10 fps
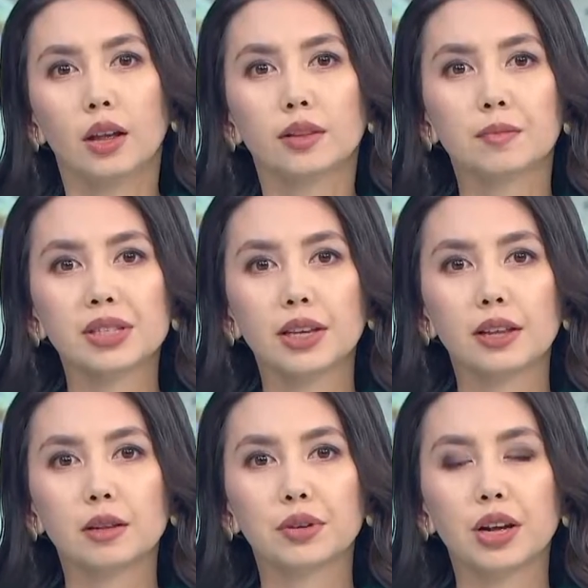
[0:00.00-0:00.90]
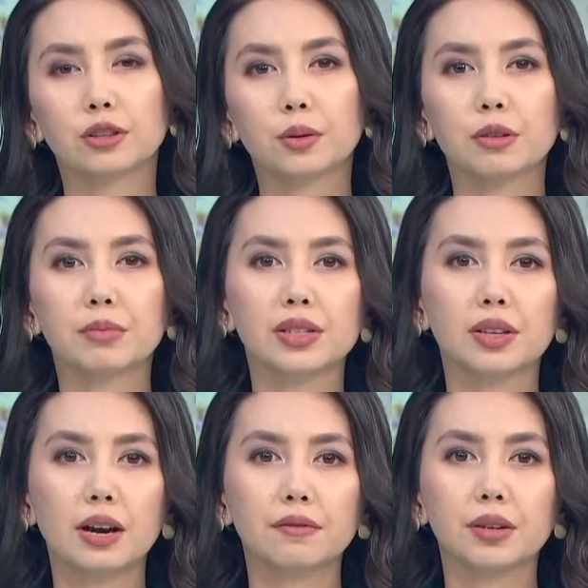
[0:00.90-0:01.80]
На постоянном контроле
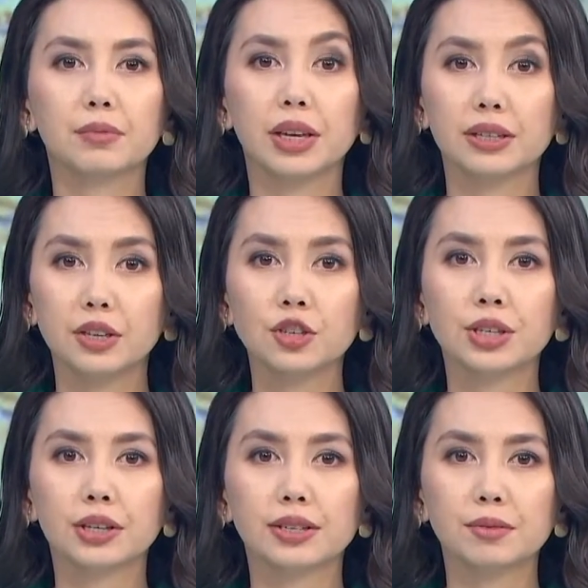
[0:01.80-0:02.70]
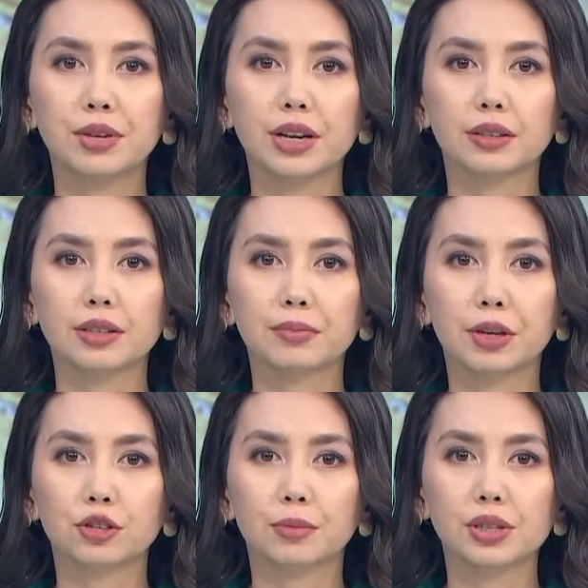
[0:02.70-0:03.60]
Минздрава и младенческая
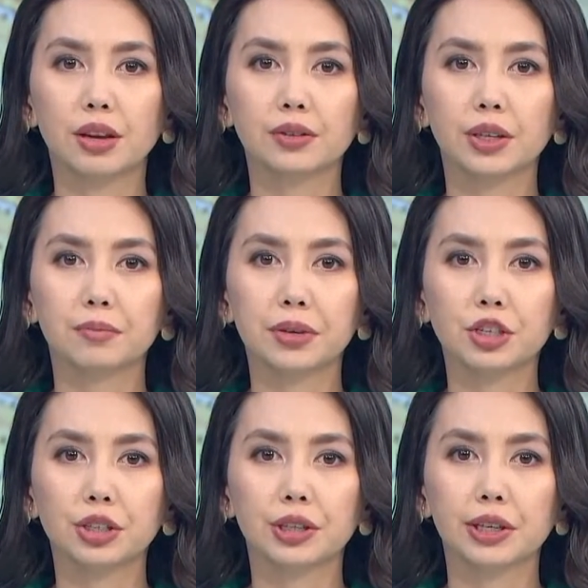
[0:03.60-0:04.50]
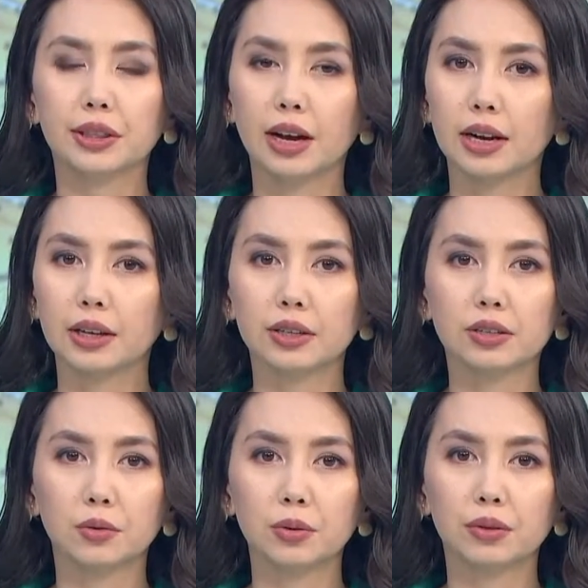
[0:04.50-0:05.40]
смертность. Причем основные причины
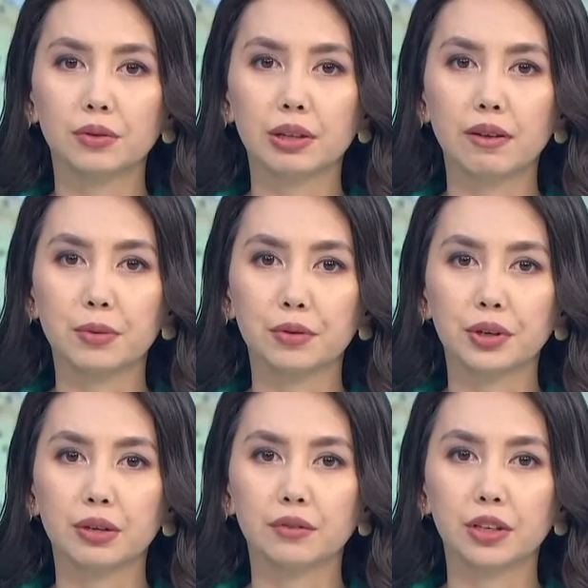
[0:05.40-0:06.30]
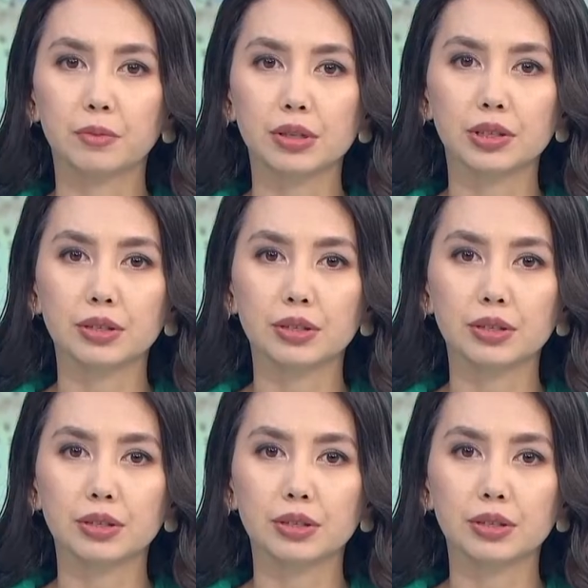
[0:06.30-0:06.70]
летальных исходов глава профильного ведомства